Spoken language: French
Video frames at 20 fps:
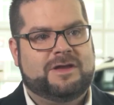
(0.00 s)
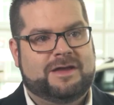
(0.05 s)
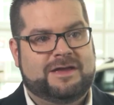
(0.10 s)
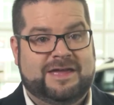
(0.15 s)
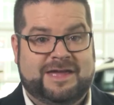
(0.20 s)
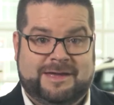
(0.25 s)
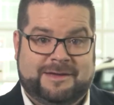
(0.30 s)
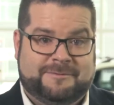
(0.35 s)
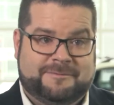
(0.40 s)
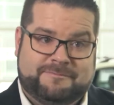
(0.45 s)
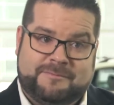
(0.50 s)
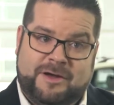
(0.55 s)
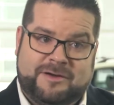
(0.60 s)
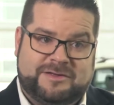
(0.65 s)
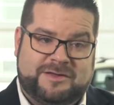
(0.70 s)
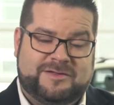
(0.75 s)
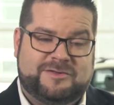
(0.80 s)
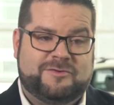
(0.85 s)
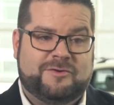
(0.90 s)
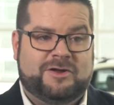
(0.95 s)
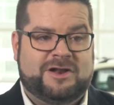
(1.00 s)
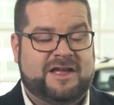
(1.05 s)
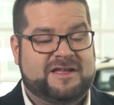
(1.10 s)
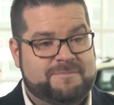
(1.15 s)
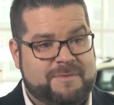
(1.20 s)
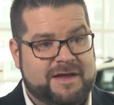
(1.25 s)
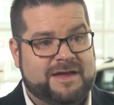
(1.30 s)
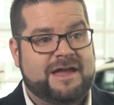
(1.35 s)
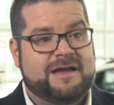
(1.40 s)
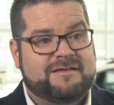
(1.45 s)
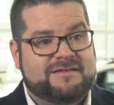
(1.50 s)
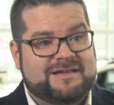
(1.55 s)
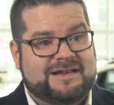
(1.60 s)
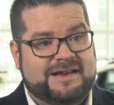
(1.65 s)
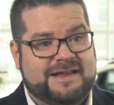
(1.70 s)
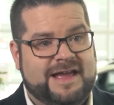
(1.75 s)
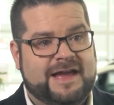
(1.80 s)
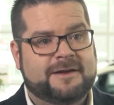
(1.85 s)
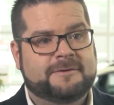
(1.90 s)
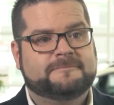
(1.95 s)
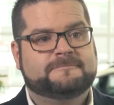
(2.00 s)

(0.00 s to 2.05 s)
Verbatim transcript: qui est basé sur l'expérience client.